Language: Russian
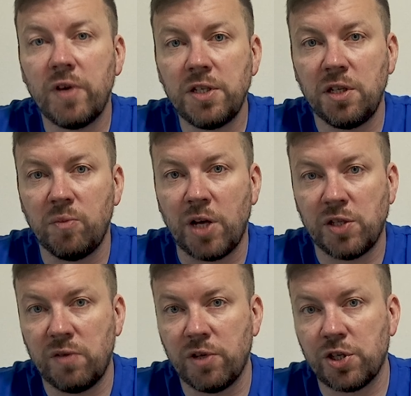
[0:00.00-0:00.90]
в один мяч
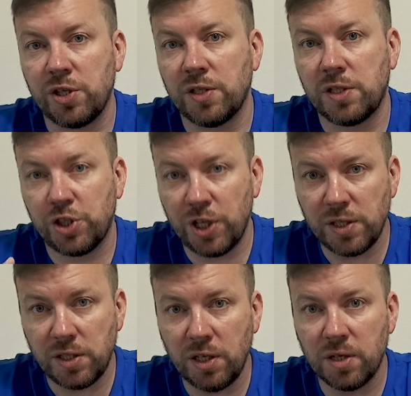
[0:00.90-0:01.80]
завершилось
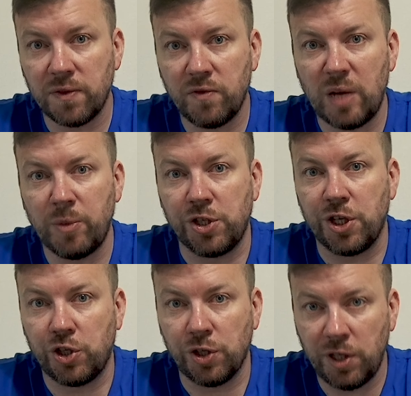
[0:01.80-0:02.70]
6 игр, в 2 мяча
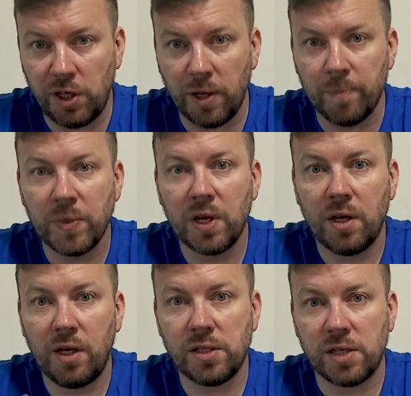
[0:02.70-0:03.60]
4
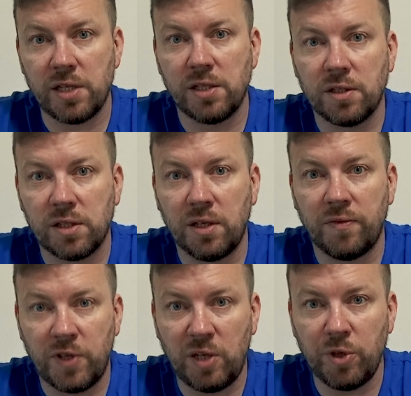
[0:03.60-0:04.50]
и с разницей в
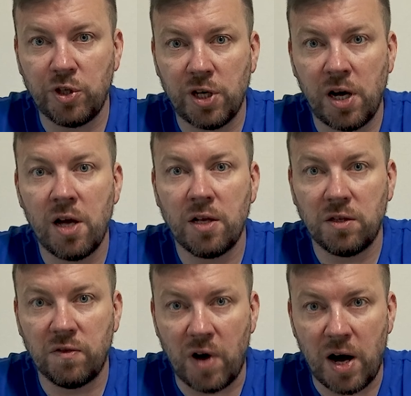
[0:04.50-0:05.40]
3 мяча
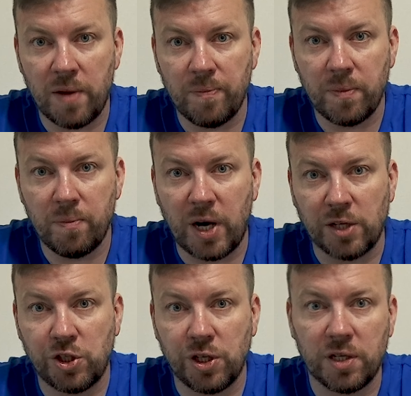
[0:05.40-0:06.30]
2
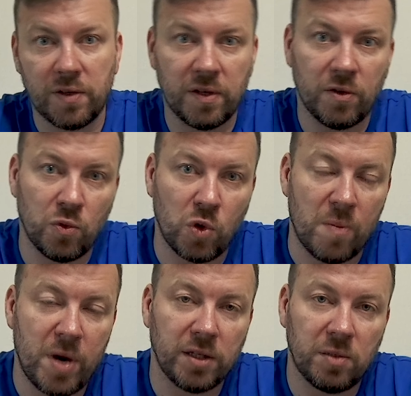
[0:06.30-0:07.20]
матча э, у
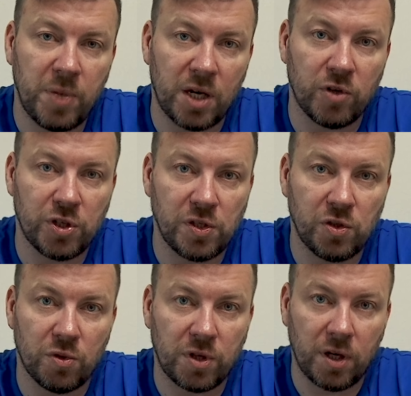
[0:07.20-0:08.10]
команд первой
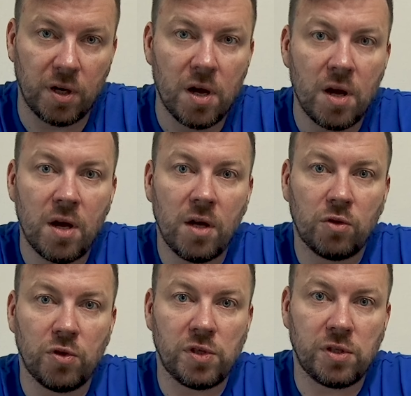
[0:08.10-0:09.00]
шестерки.
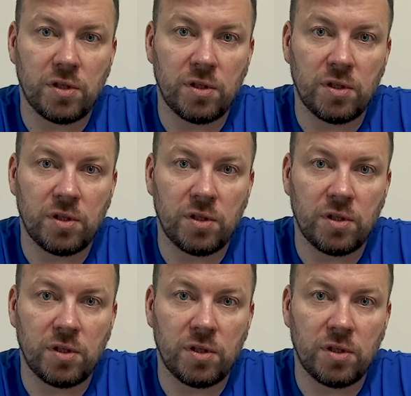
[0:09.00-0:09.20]
То есть